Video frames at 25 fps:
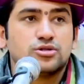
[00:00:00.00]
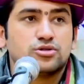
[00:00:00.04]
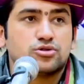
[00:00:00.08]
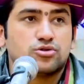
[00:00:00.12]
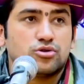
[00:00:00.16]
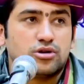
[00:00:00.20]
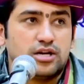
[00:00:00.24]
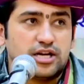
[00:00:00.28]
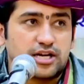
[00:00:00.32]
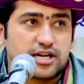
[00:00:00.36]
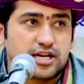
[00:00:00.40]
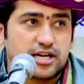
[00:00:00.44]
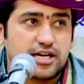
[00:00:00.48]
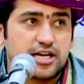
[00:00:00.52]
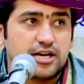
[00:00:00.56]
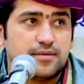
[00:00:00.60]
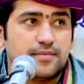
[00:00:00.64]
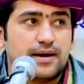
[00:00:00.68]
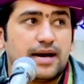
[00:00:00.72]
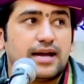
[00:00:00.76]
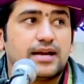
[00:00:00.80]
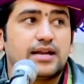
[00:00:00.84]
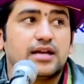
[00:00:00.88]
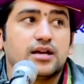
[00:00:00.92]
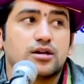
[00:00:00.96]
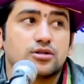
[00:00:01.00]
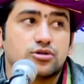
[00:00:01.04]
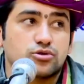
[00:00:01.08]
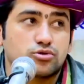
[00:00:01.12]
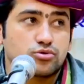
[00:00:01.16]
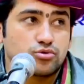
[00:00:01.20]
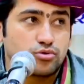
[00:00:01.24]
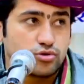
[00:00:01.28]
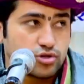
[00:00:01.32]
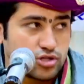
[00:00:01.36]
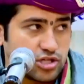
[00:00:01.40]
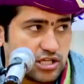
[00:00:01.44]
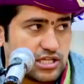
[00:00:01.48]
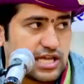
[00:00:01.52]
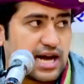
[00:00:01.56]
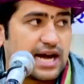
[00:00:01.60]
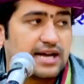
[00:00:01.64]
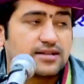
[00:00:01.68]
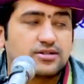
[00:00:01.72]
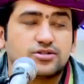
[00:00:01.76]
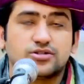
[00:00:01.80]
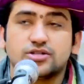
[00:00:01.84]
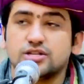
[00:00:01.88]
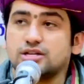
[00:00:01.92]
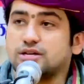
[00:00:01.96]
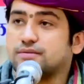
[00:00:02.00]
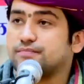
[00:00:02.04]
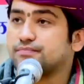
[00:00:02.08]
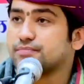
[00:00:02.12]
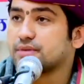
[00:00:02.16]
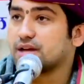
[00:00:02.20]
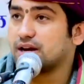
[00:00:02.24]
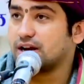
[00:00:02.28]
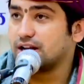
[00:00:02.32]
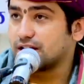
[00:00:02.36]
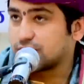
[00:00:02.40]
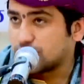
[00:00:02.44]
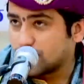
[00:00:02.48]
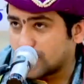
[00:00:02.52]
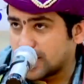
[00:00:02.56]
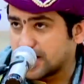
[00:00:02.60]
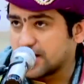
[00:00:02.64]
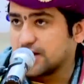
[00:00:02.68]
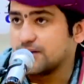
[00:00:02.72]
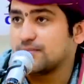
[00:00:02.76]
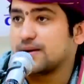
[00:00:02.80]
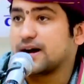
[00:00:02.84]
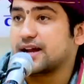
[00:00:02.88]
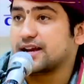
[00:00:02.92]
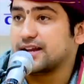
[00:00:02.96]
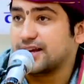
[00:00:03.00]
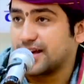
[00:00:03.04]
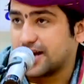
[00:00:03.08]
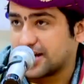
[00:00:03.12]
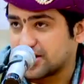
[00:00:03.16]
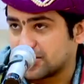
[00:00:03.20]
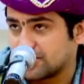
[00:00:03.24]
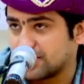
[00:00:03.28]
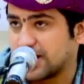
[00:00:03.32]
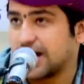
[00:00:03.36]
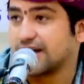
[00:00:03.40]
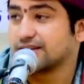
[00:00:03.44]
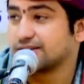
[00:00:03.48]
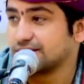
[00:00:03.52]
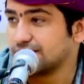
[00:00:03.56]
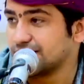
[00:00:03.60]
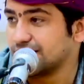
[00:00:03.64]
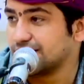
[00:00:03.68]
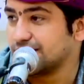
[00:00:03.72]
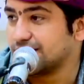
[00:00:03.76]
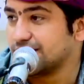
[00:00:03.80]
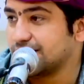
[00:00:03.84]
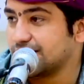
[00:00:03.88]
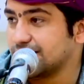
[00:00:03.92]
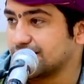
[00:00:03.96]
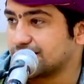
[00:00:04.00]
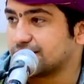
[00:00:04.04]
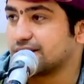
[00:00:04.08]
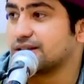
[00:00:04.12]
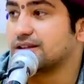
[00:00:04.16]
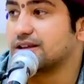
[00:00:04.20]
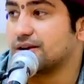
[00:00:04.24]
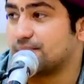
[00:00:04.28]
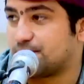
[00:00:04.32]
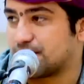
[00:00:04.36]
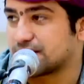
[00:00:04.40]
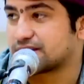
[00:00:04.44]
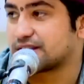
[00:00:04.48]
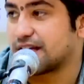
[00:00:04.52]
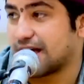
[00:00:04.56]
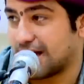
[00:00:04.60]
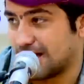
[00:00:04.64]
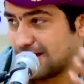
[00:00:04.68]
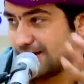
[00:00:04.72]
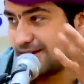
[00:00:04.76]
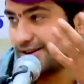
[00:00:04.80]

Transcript: तो लिखने वाले तुलसीदास जी लिखवाने वाले हनुमान जी इसलिए पता